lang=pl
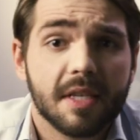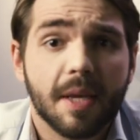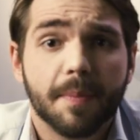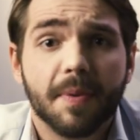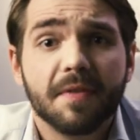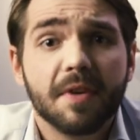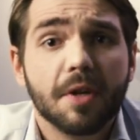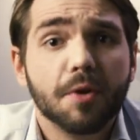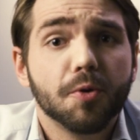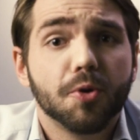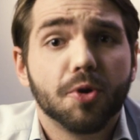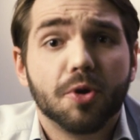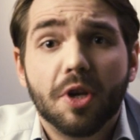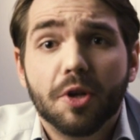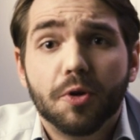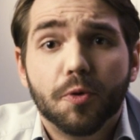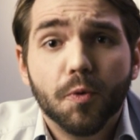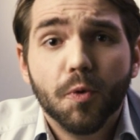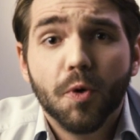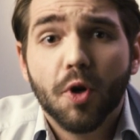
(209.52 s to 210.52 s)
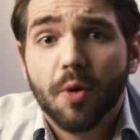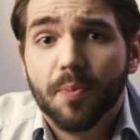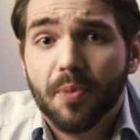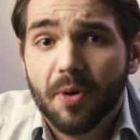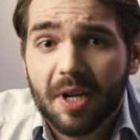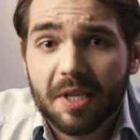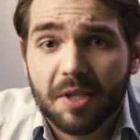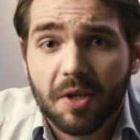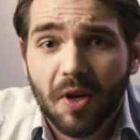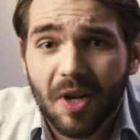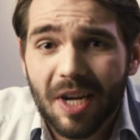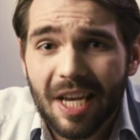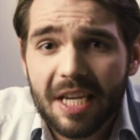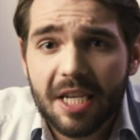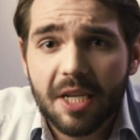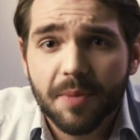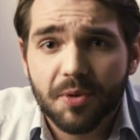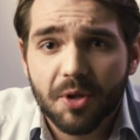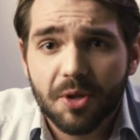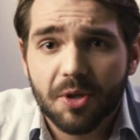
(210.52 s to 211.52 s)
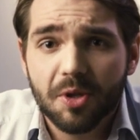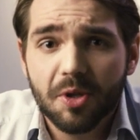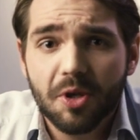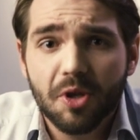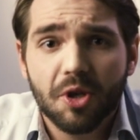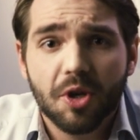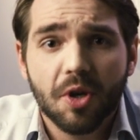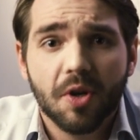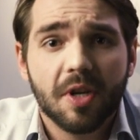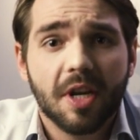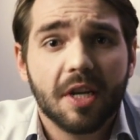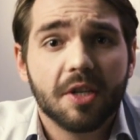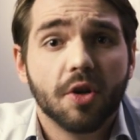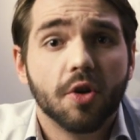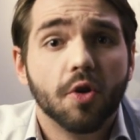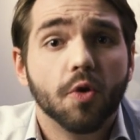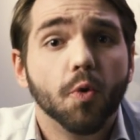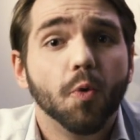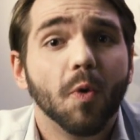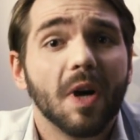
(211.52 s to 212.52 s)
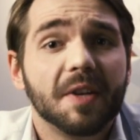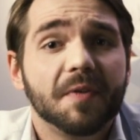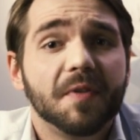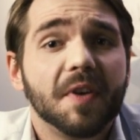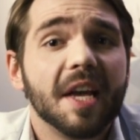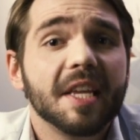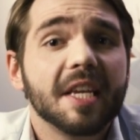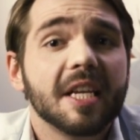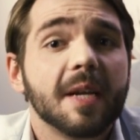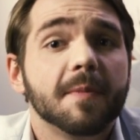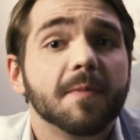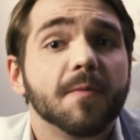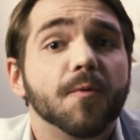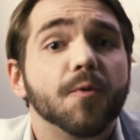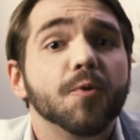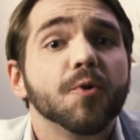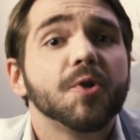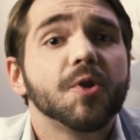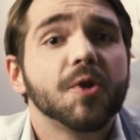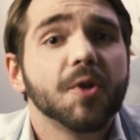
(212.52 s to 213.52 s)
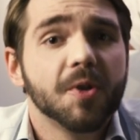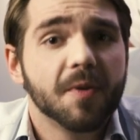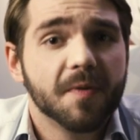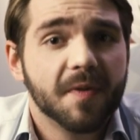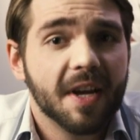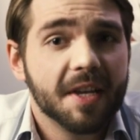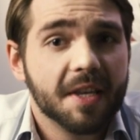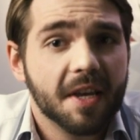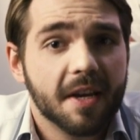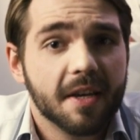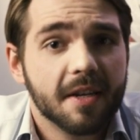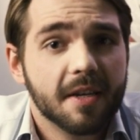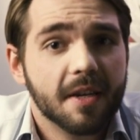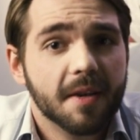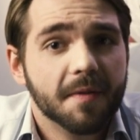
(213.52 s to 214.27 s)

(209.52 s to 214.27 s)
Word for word: Zapewne już niedługo po raz kolejny przyczyni się ona do ułatwiania nam funkcjonowania